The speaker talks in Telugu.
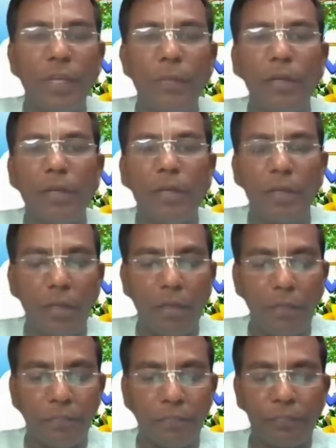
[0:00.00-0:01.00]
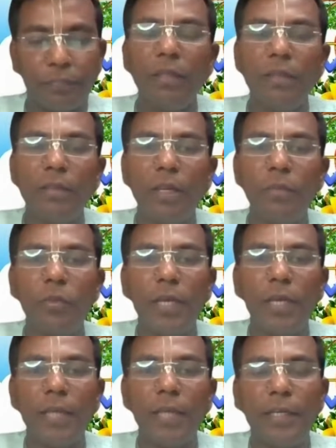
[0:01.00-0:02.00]
ఏమిటి అంటే తన
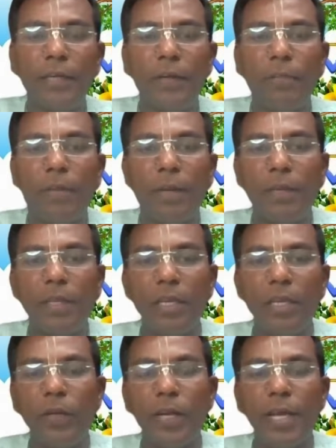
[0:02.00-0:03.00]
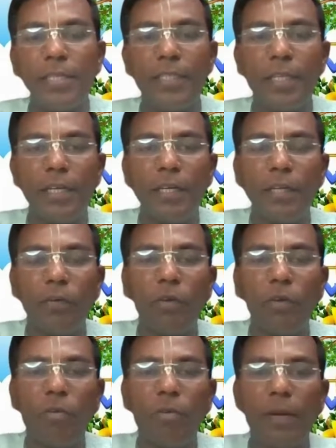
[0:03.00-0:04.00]
ముఖ్యాత అయినటువంటి బ్రహ్మదేవుడి రాజ్యం కంటే
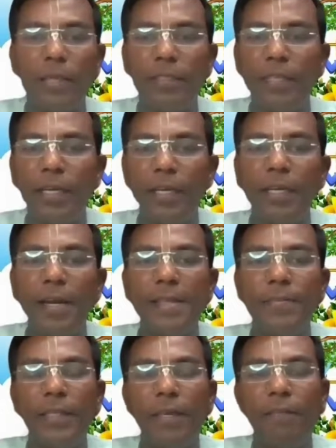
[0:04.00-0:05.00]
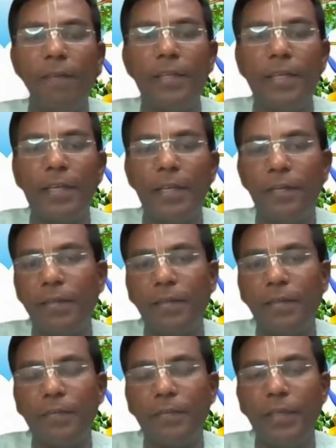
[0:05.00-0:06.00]
కూడా గొప్ప రాజ్యానికి అధిపతి అవ్వాలి
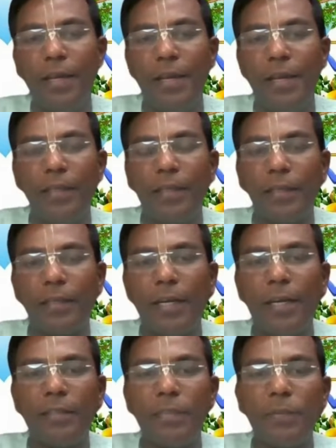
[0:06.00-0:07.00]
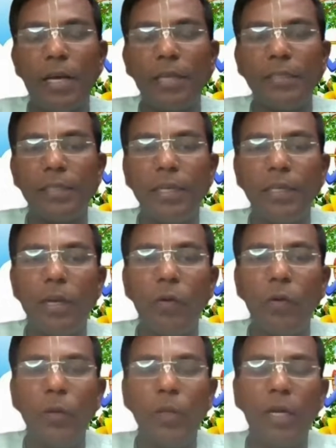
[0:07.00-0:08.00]
అనేటువంటిది తన తండ్రి సింహాసనానికి
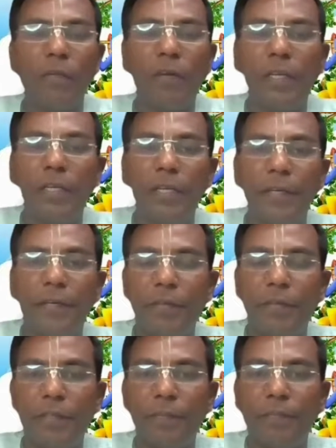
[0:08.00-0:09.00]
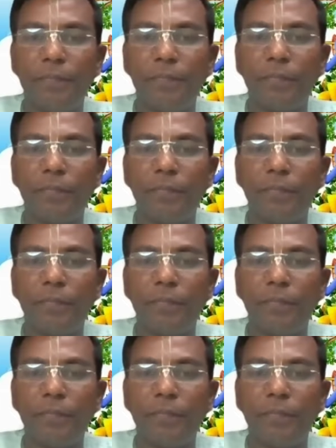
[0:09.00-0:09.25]
అర్హుడు కావాలి అనేటువంటిది